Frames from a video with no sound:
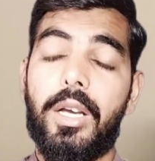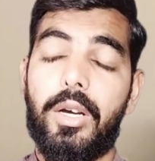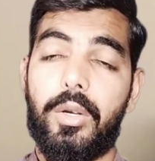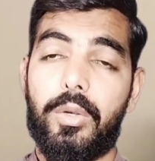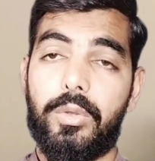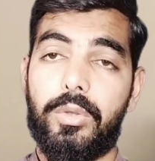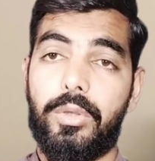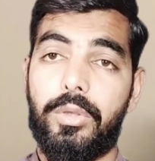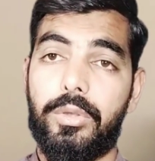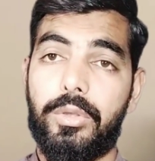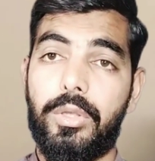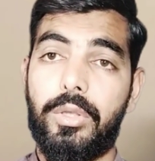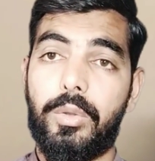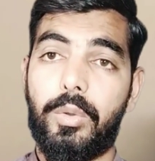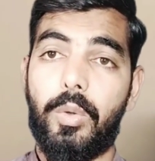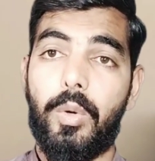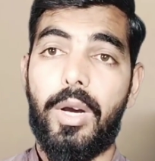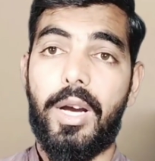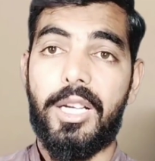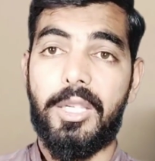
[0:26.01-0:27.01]
और
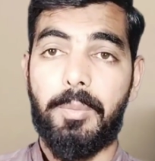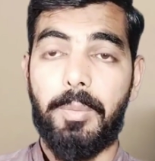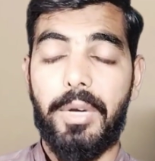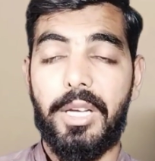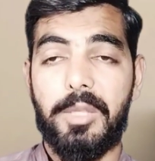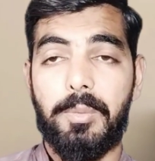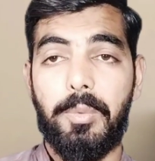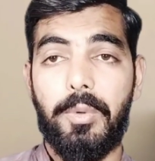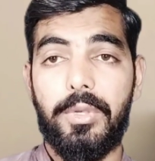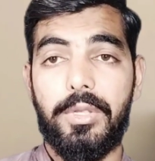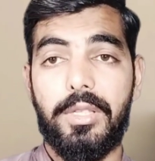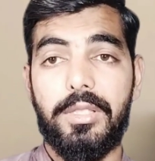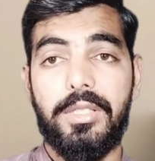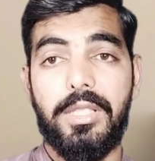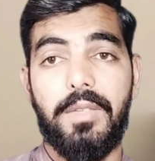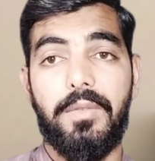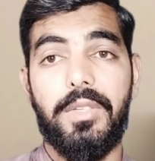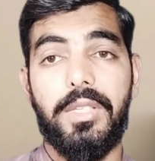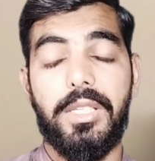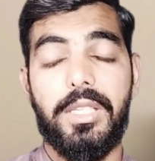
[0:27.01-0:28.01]
जिनको आज पासपोर्ट
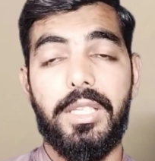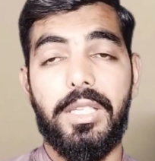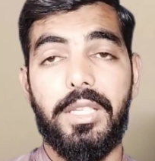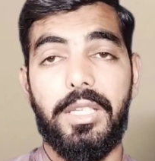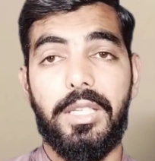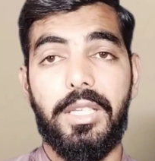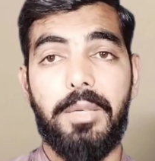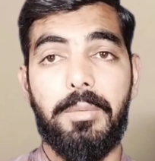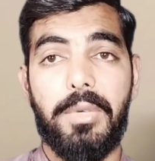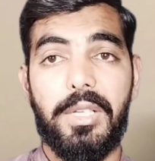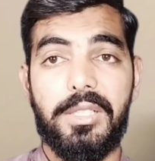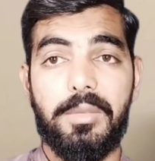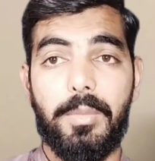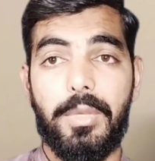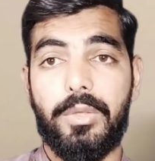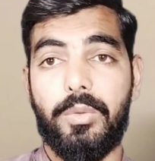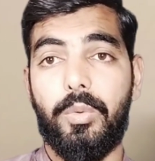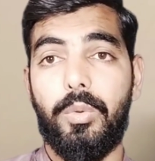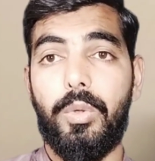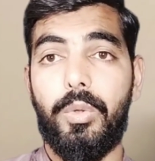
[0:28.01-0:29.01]
रिसीविंग की ई मेल्स
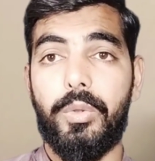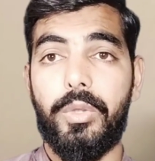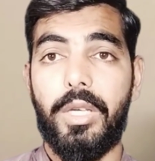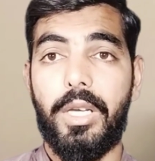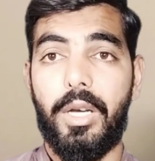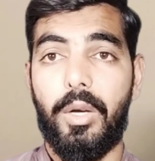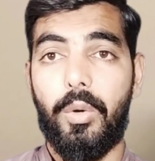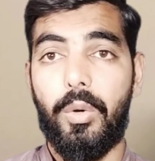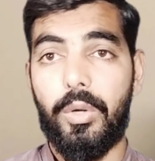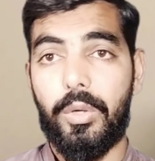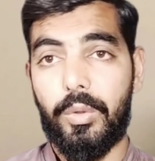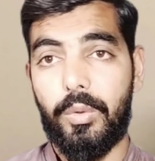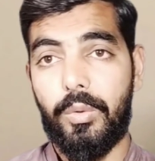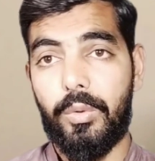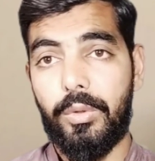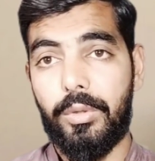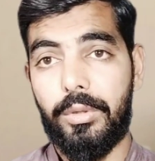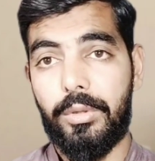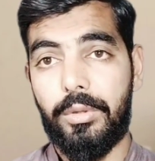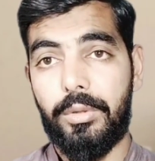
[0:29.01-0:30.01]
मसूल हुई हैं और
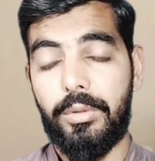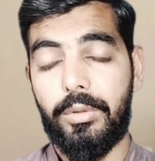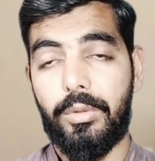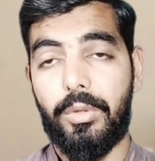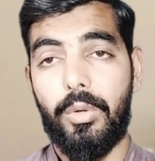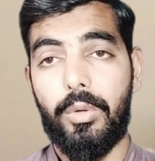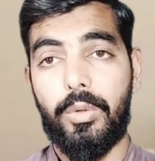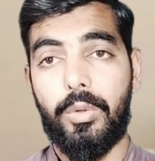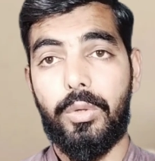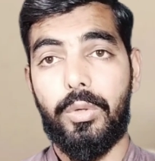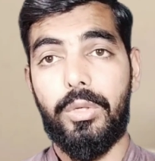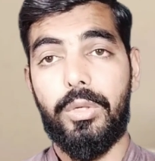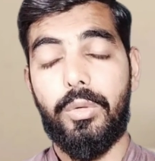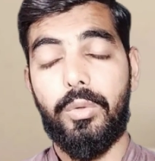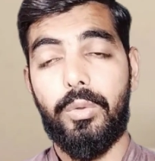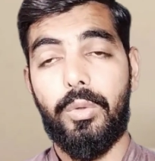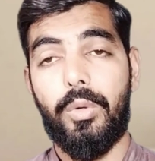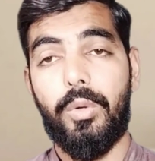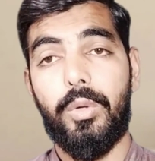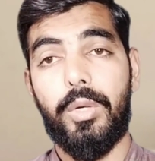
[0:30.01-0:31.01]
उन उनको
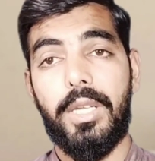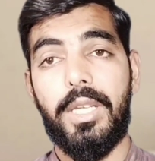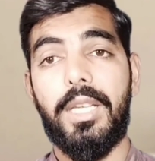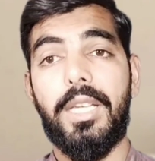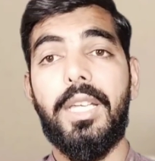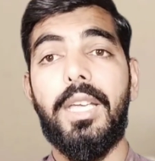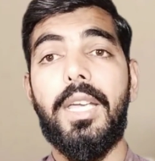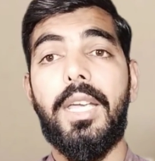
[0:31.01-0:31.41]
उन्होंने